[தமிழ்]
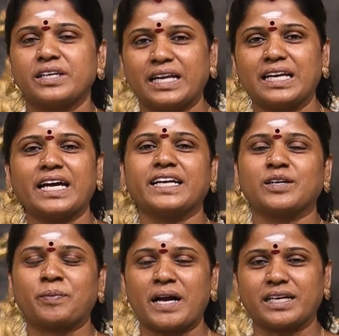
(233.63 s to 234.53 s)
இதெல்லாம்
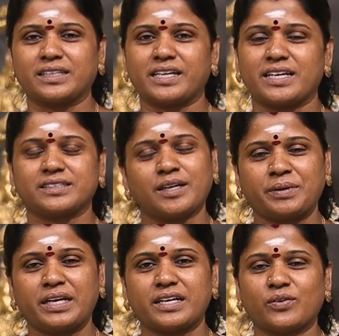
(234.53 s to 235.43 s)
எனக்கு பார்க்க தெரியாது
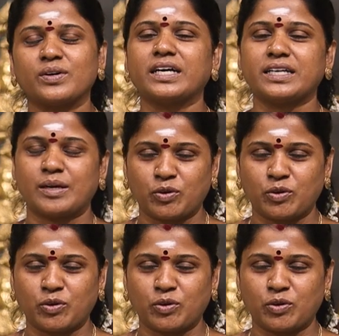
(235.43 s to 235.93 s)
அப்படின்றவங்க